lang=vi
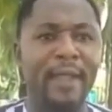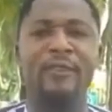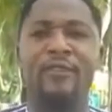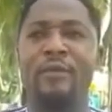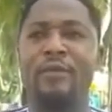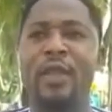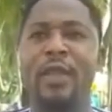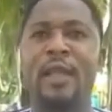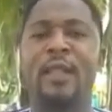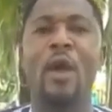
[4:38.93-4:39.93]
Và rau quanh
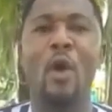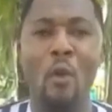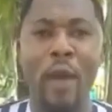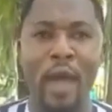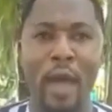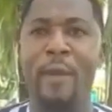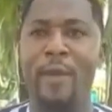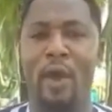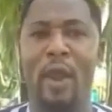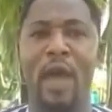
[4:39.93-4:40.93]
là một cơ hội tốt
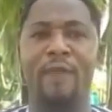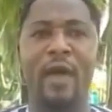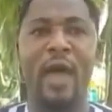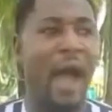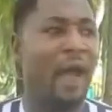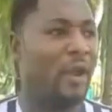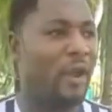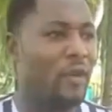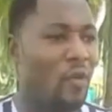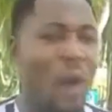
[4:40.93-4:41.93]
mà tất cả thực
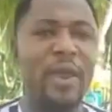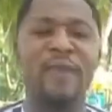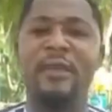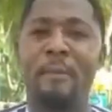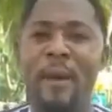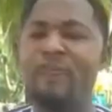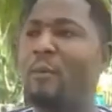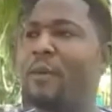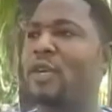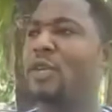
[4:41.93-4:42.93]
sự là một phần của
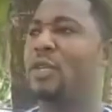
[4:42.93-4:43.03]
nó.